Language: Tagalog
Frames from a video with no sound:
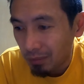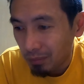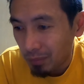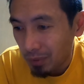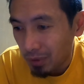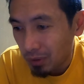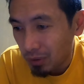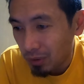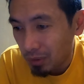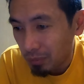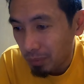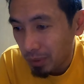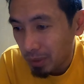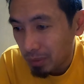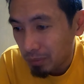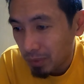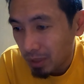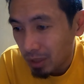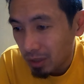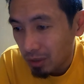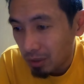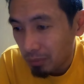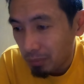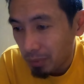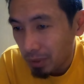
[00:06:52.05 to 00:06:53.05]
Malulupit,
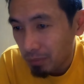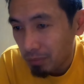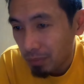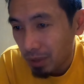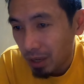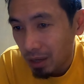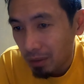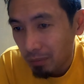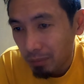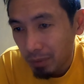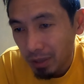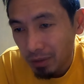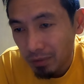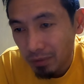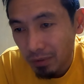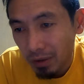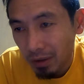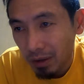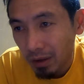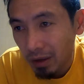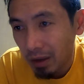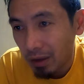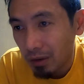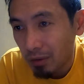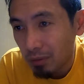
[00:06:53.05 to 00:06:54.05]
malulupit mga may.
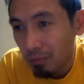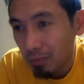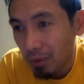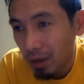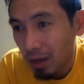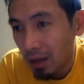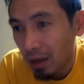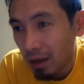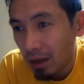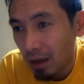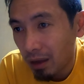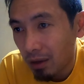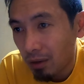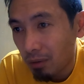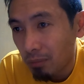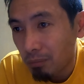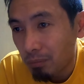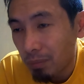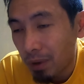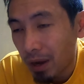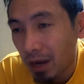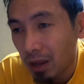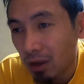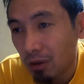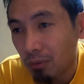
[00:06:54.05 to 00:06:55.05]
Ang ano, mga
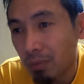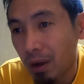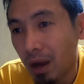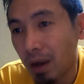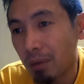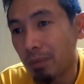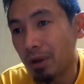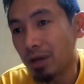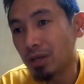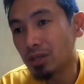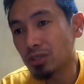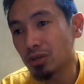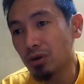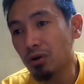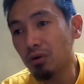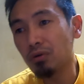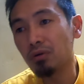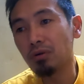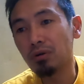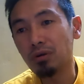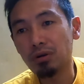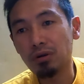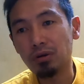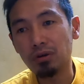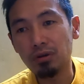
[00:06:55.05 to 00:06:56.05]
kumpare ko mga may.
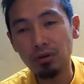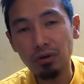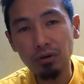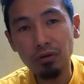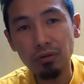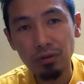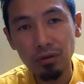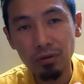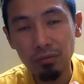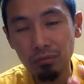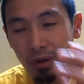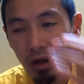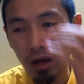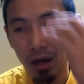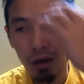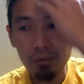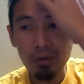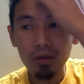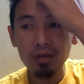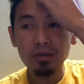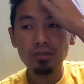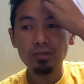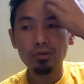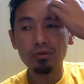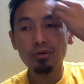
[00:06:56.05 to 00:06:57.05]
So, yun mga
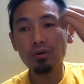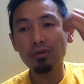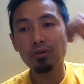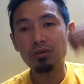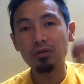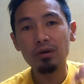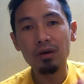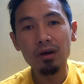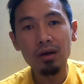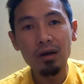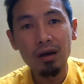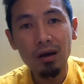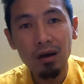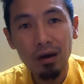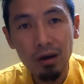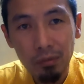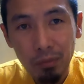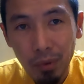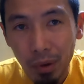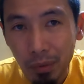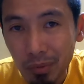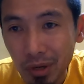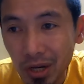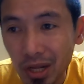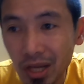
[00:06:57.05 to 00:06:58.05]
may. Sunod.
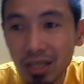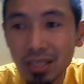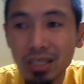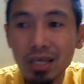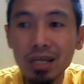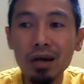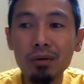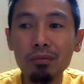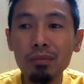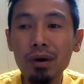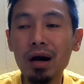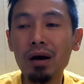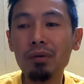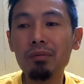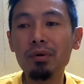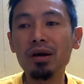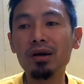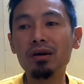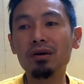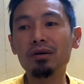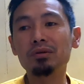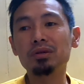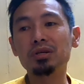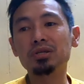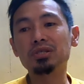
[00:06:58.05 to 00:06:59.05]
Mabilisan lang mga
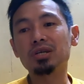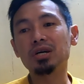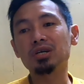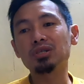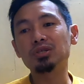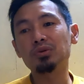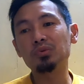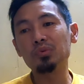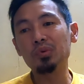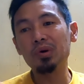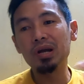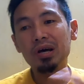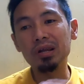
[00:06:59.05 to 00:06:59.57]
may yung discussion.